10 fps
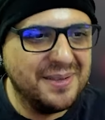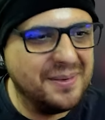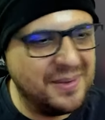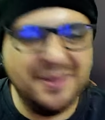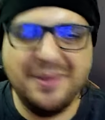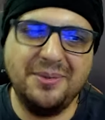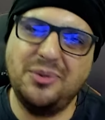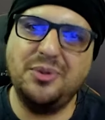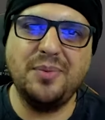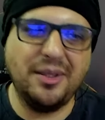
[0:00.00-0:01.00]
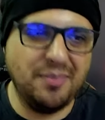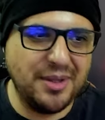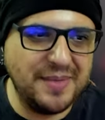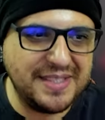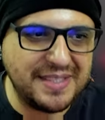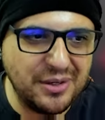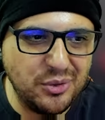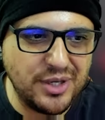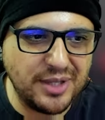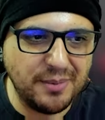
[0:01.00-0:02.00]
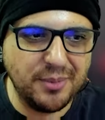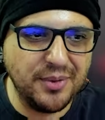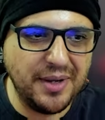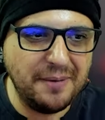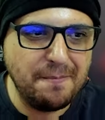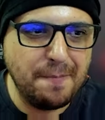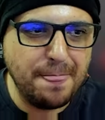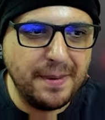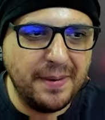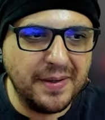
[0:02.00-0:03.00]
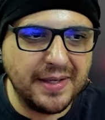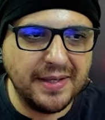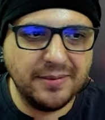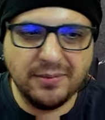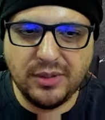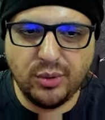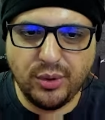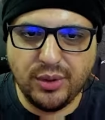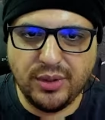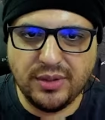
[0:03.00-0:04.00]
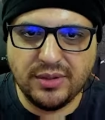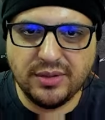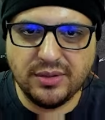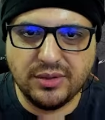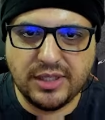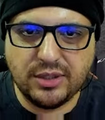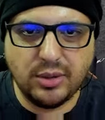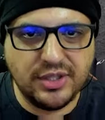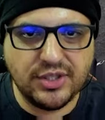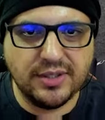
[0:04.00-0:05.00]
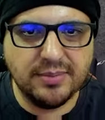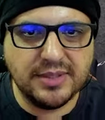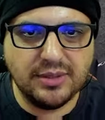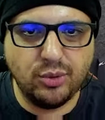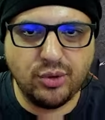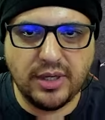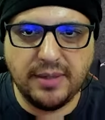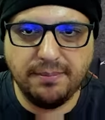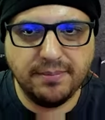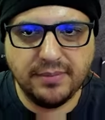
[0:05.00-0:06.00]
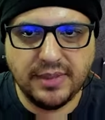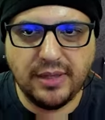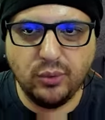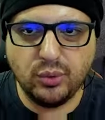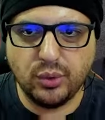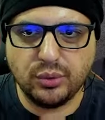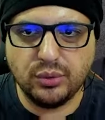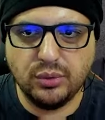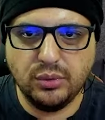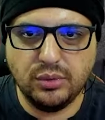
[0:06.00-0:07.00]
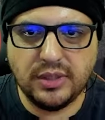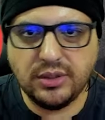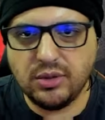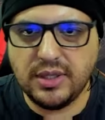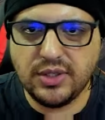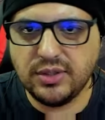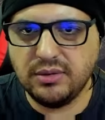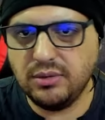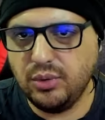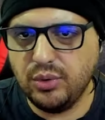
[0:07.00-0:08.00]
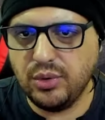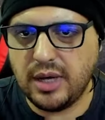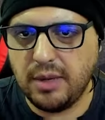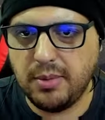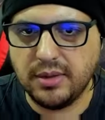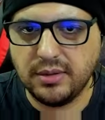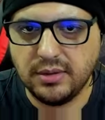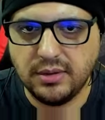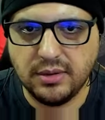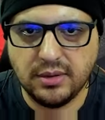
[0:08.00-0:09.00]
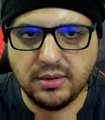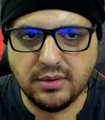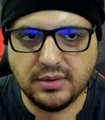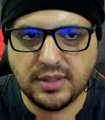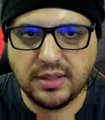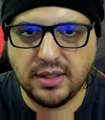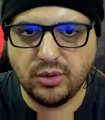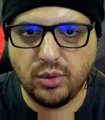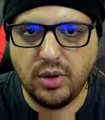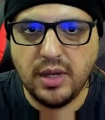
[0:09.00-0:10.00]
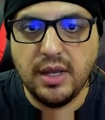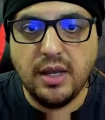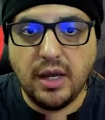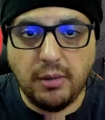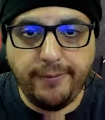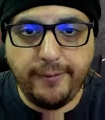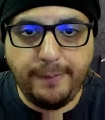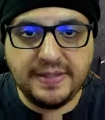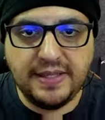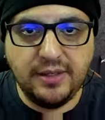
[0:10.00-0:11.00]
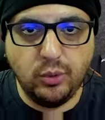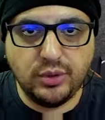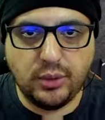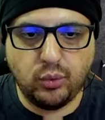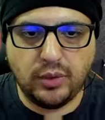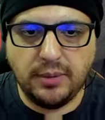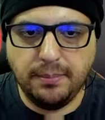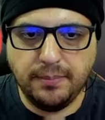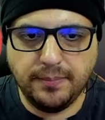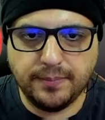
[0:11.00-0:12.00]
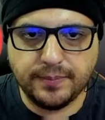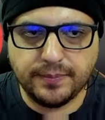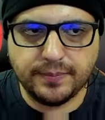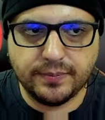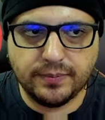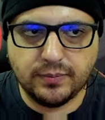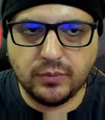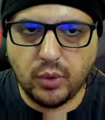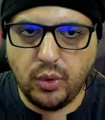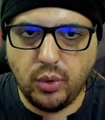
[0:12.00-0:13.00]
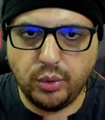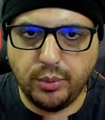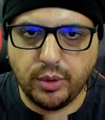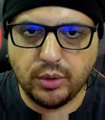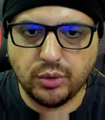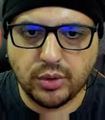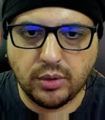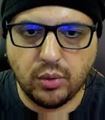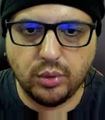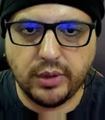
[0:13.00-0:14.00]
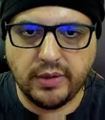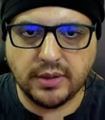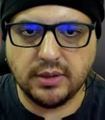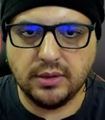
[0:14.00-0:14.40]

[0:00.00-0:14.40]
Ee, gücüm yetmedi. Bilgisayarın gücü yetmedi buna. Okey. Videoyu resolution'ımızı düşürelim. Yine 100 olsun. 100 resolution uygun galiba. Standart o. Ama FPS yine yüksek tutalım. Öyle oldu mu? Şu an oldu evet.